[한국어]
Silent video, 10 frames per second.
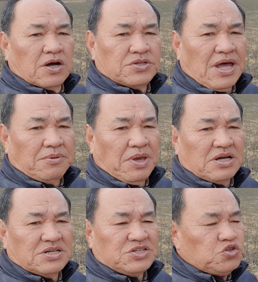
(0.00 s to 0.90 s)
그 다음에
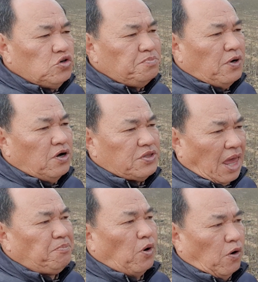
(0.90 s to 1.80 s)
그 슈퍼
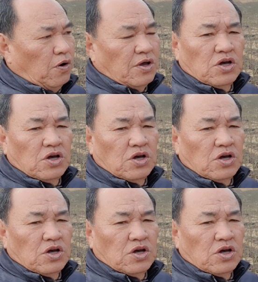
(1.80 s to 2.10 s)
대포